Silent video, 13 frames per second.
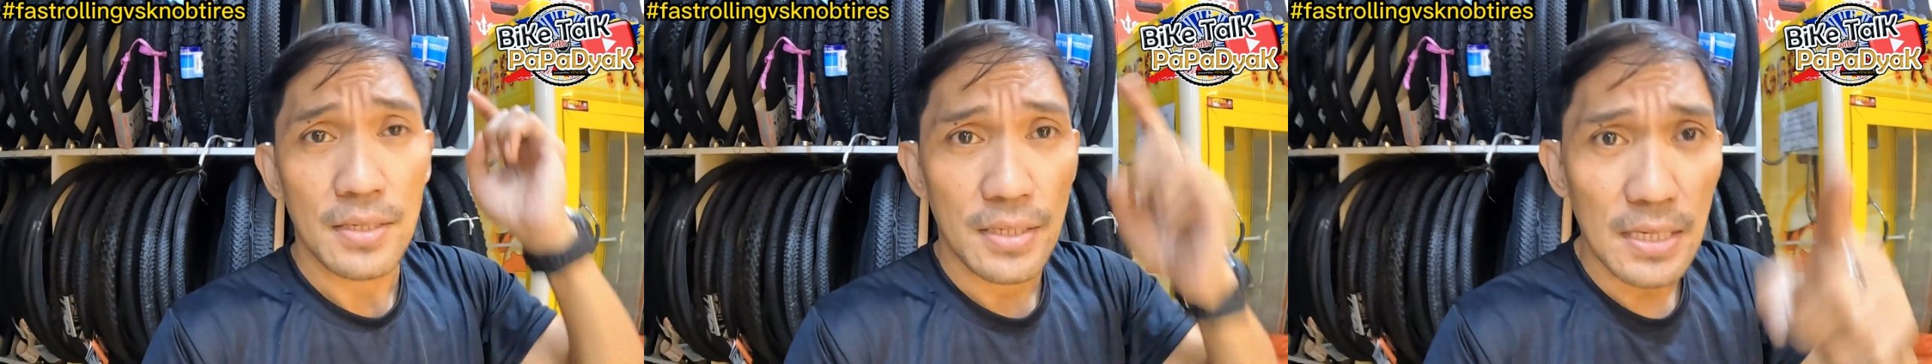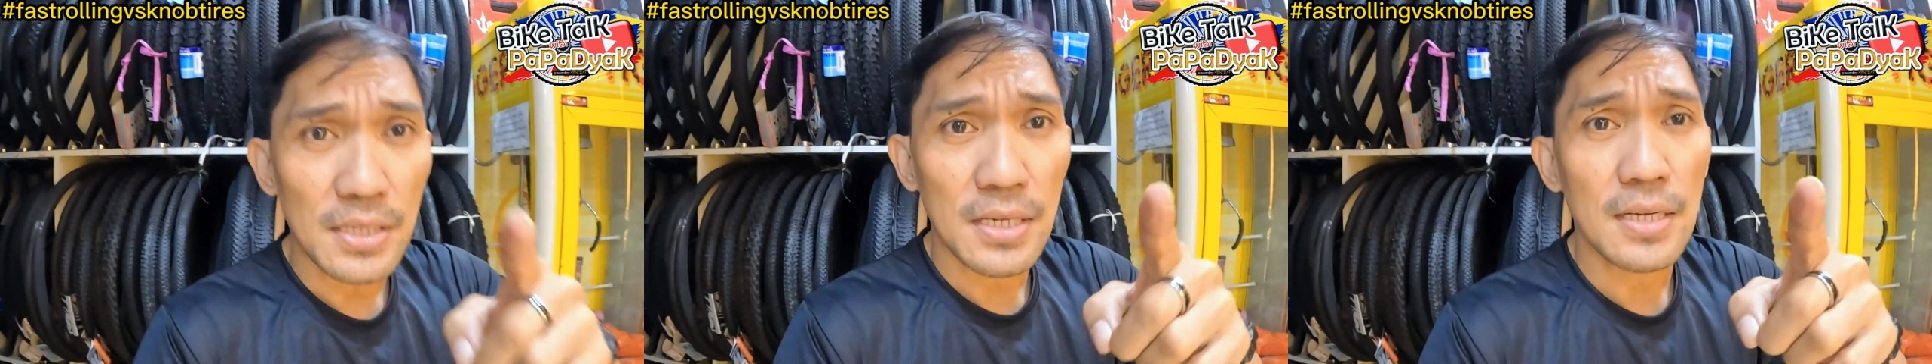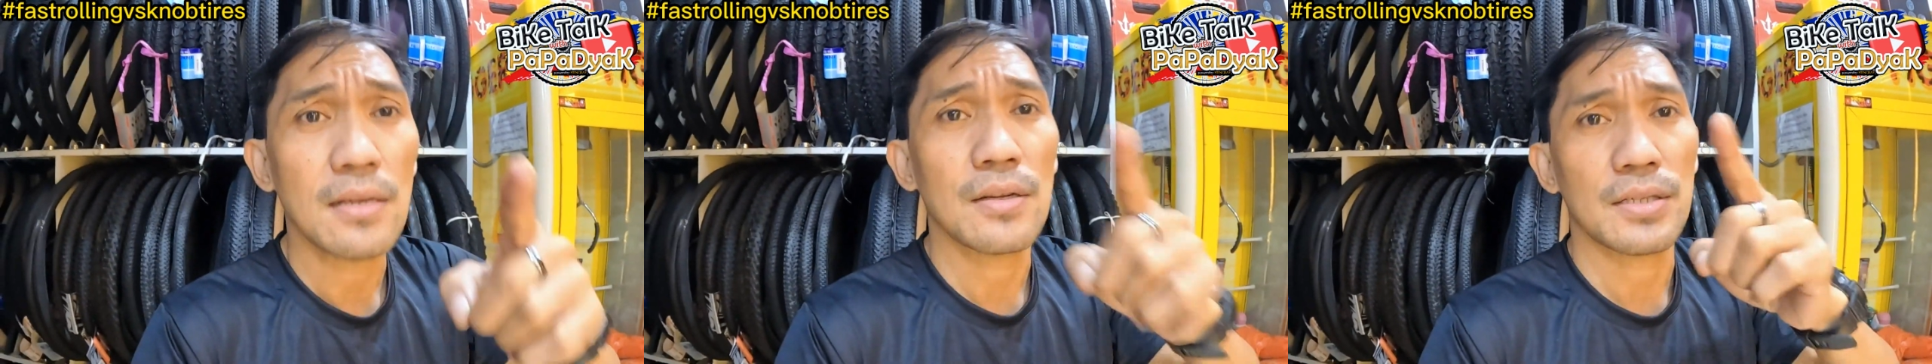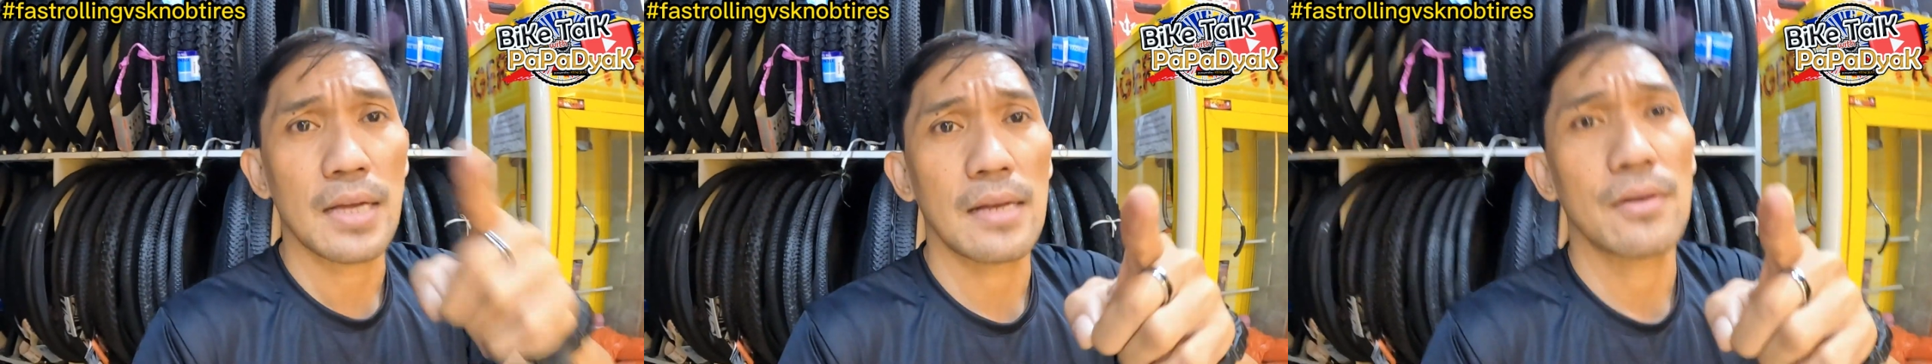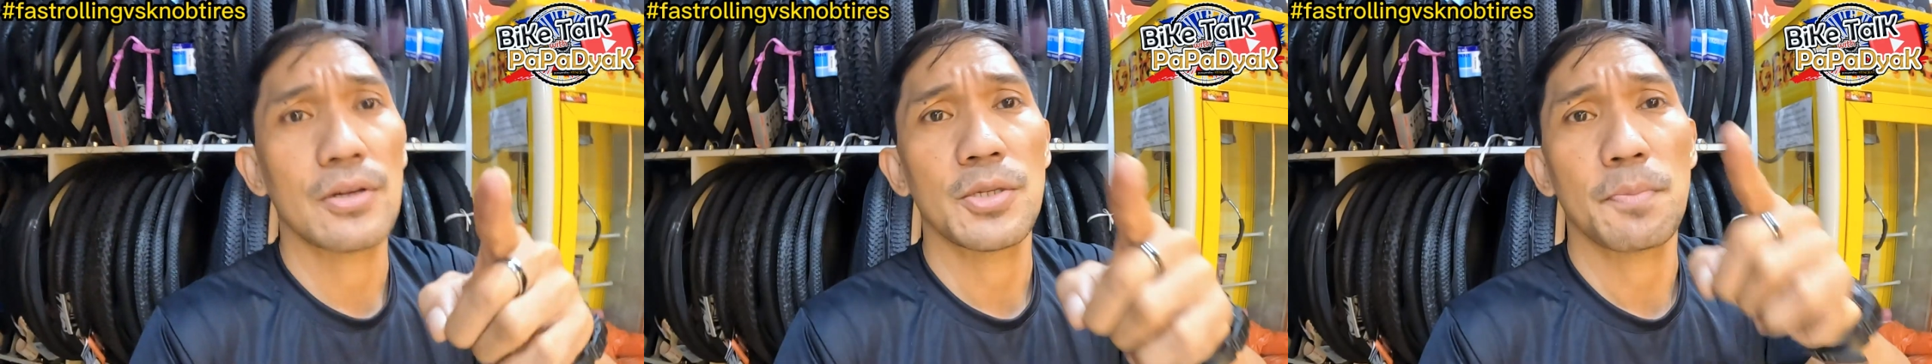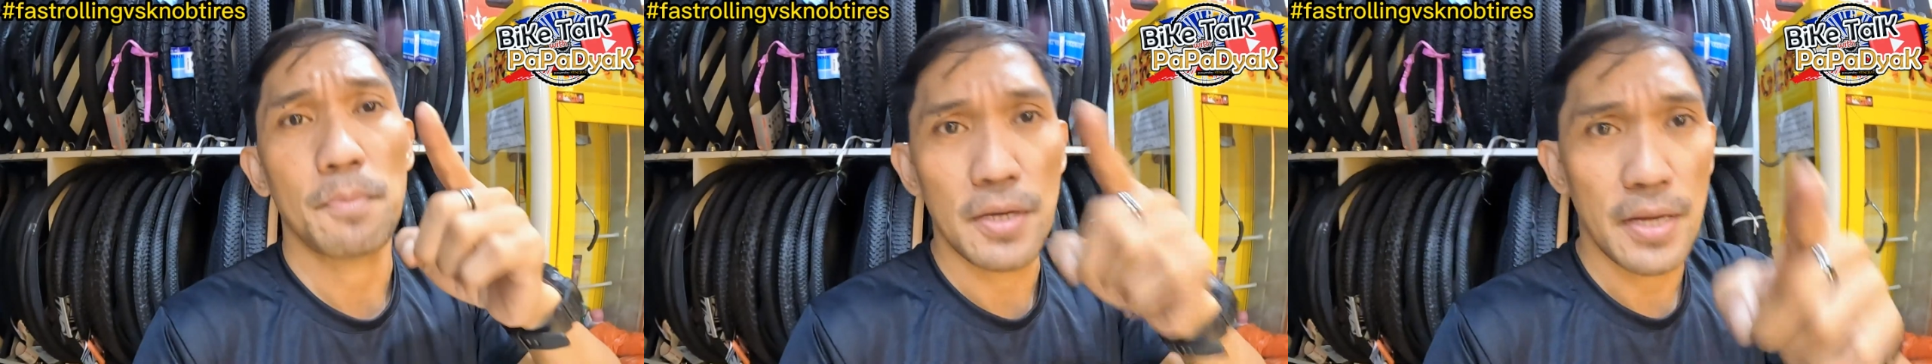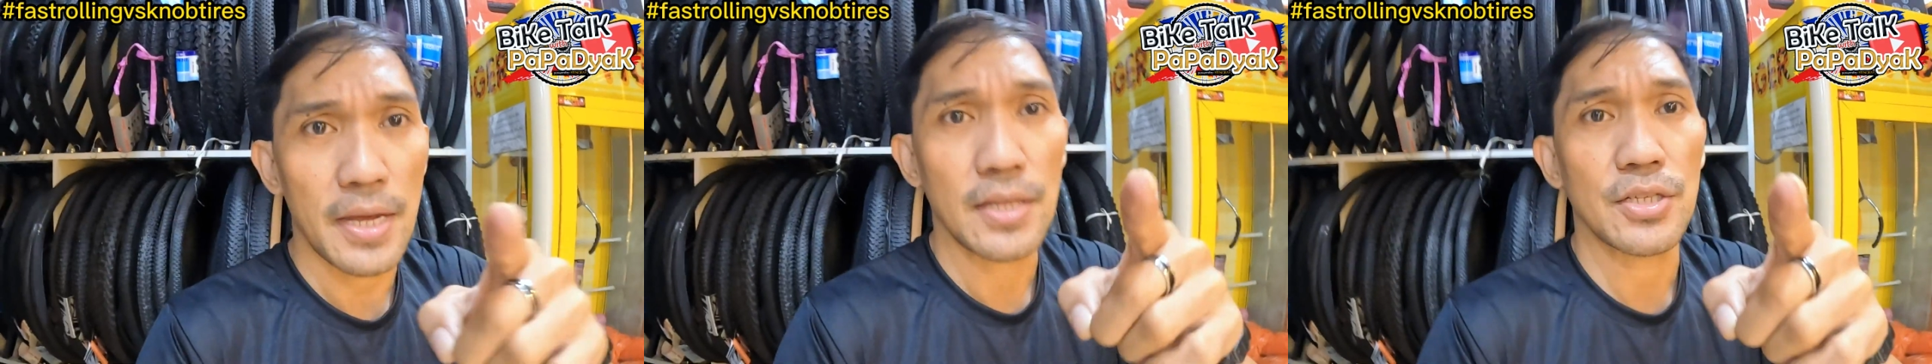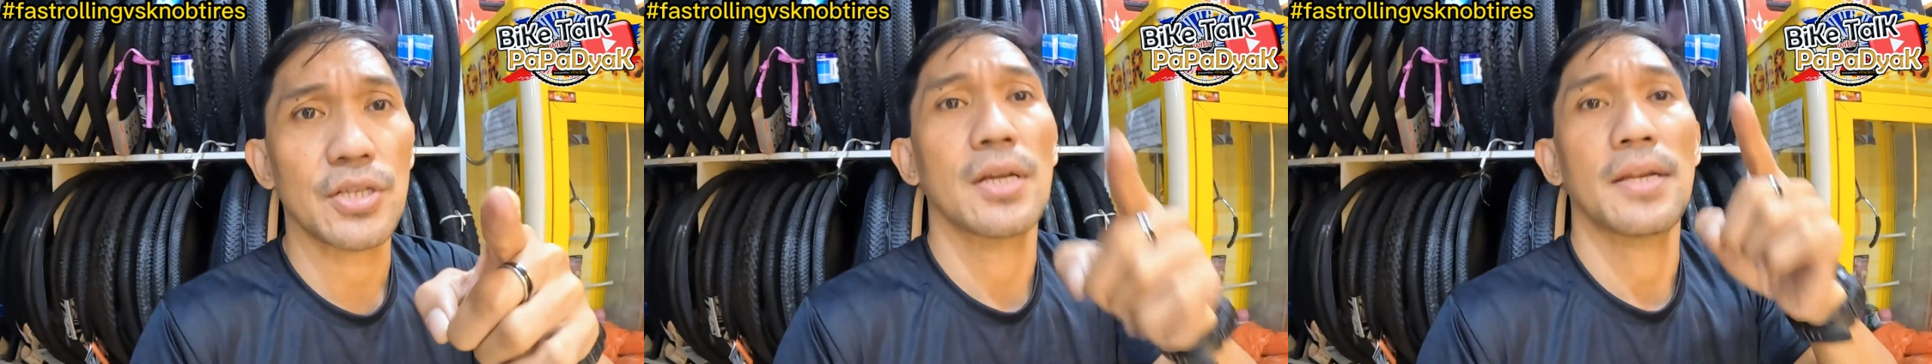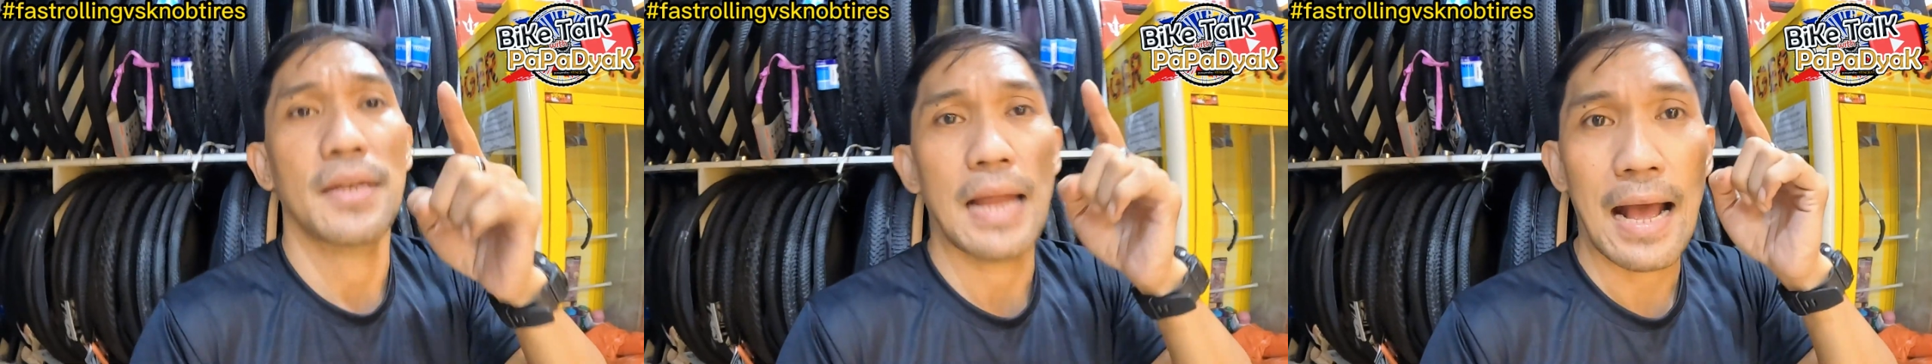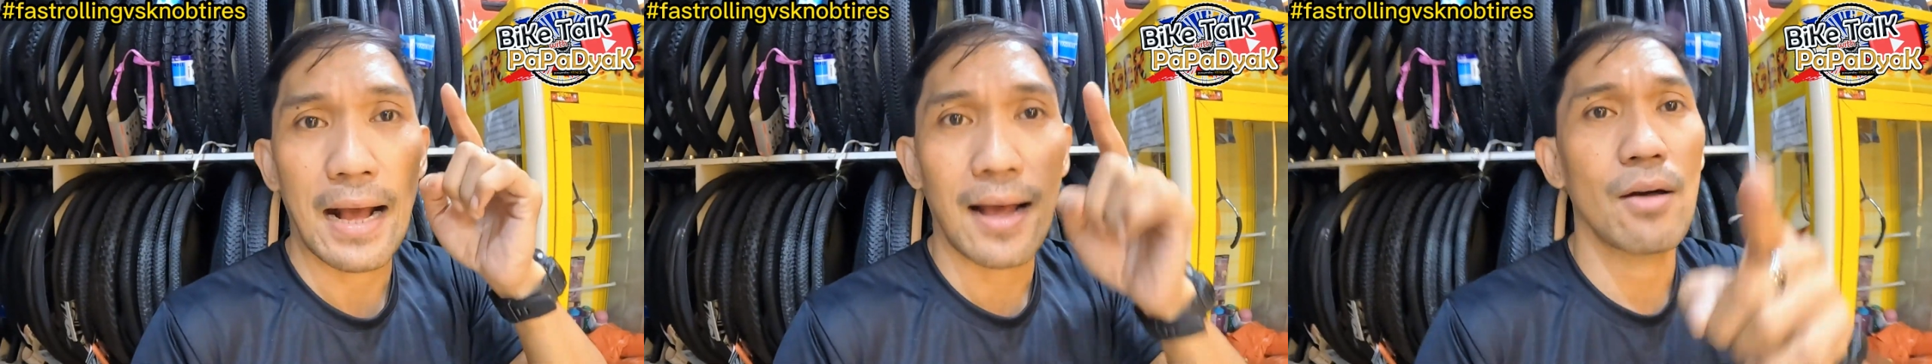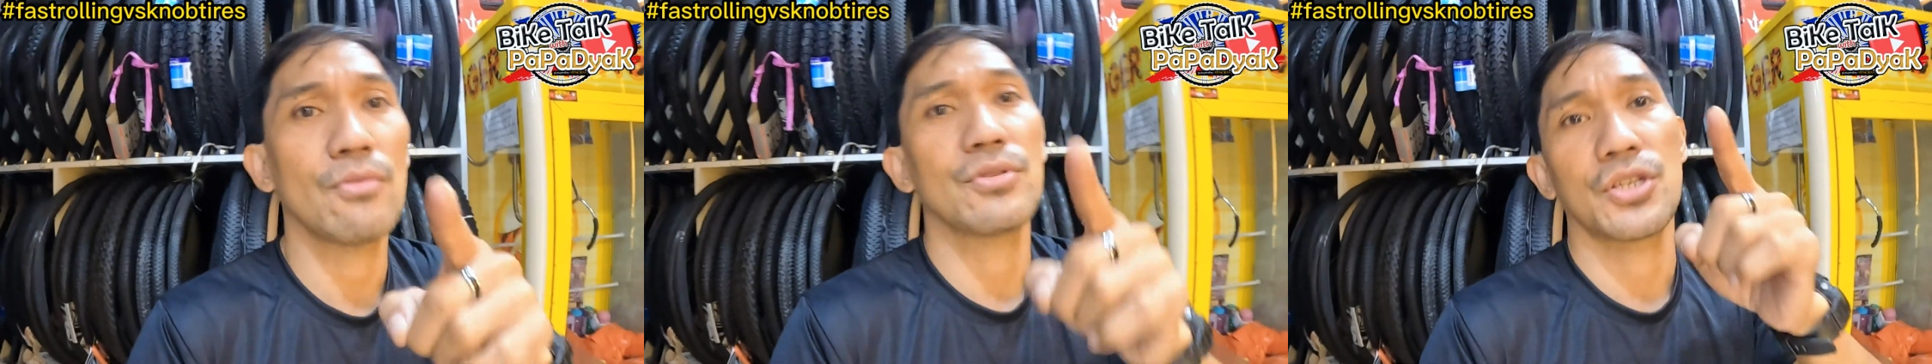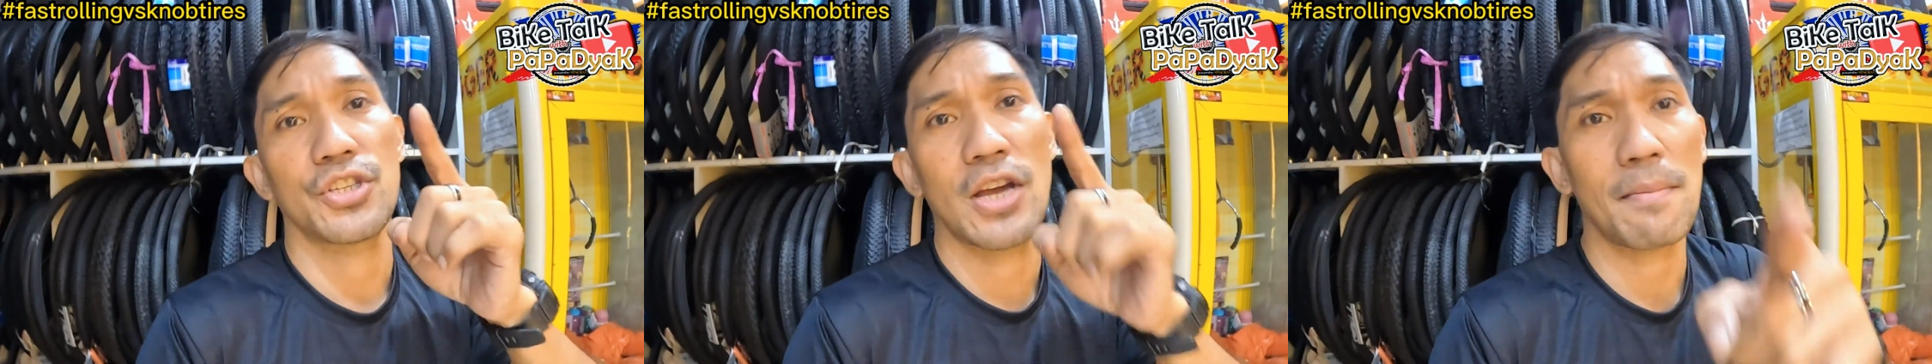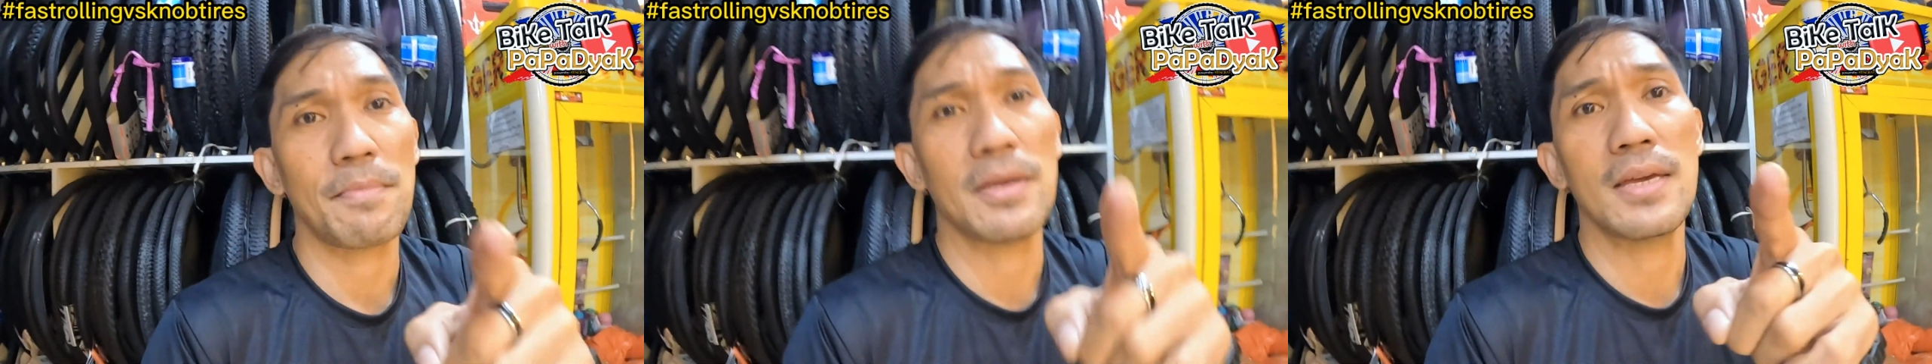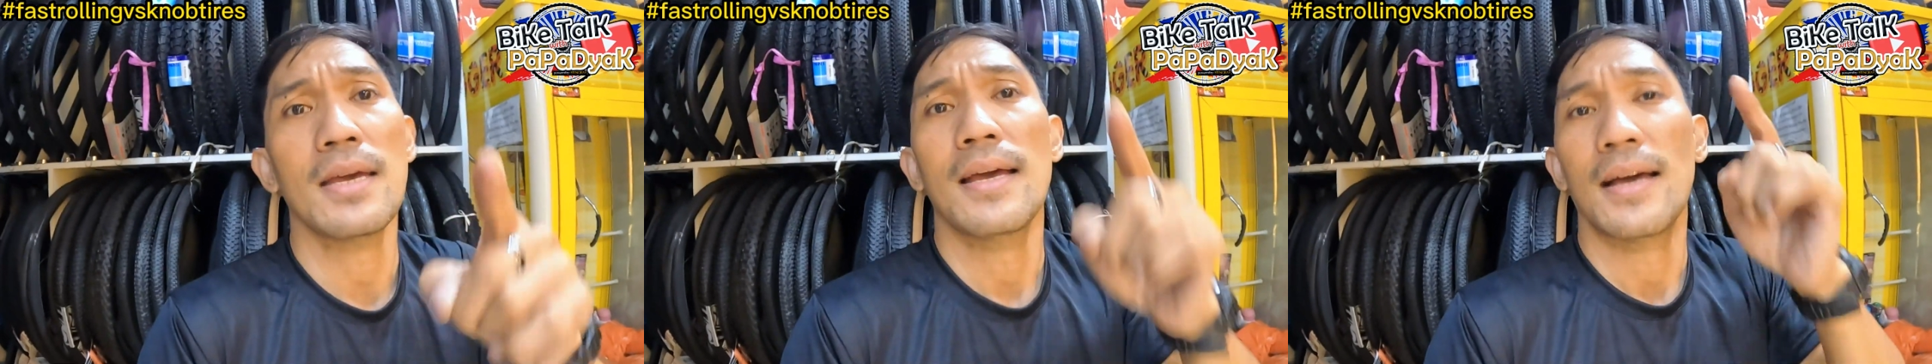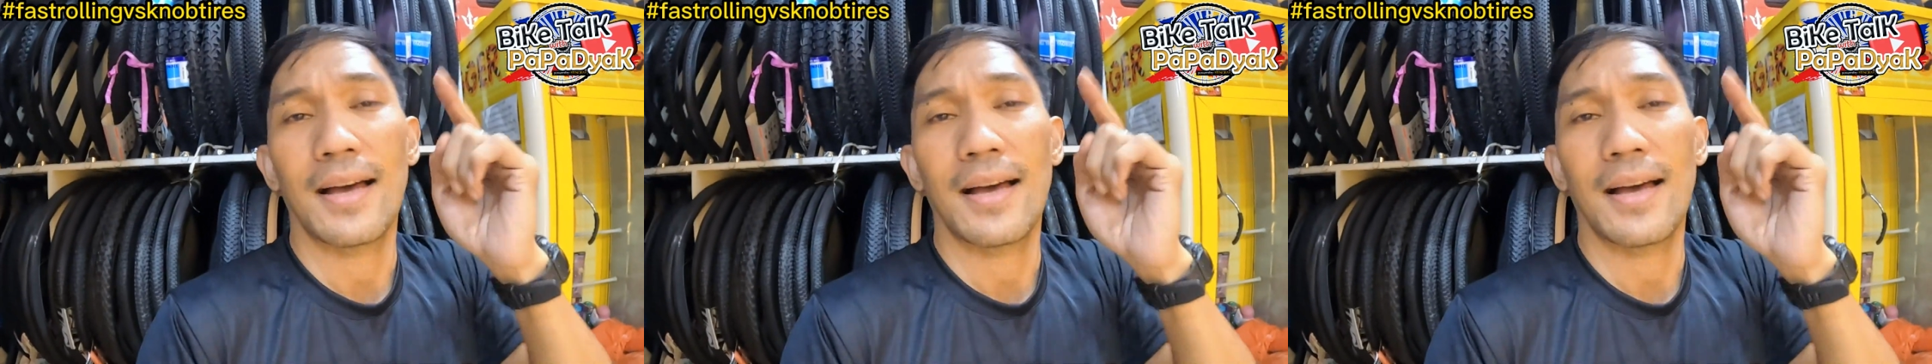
CC Resellers PH na account sa Shopee